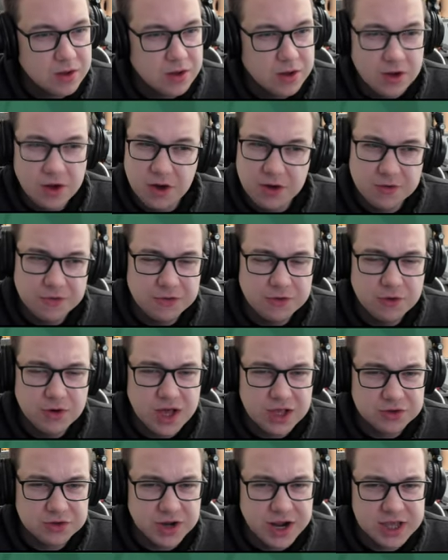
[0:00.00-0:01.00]
Oj,
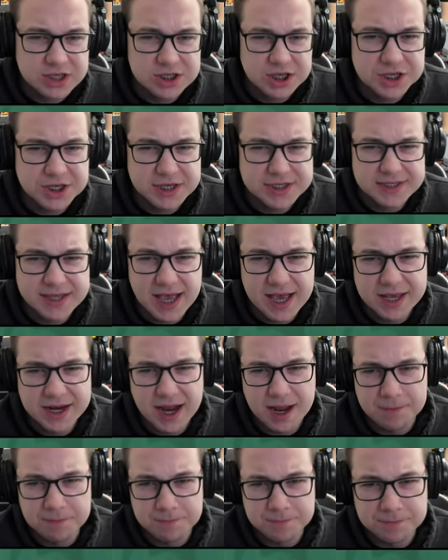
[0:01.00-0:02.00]
fulla to raczej nie
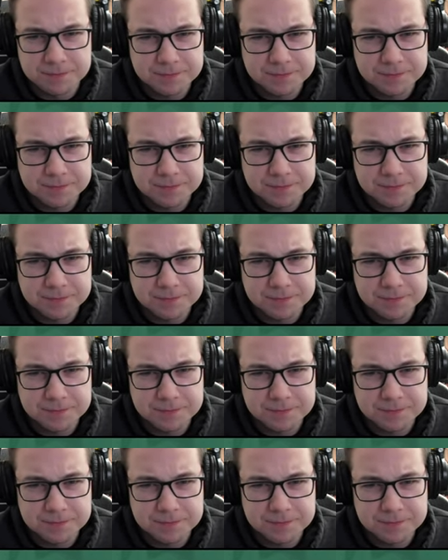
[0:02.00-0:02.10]
zagram.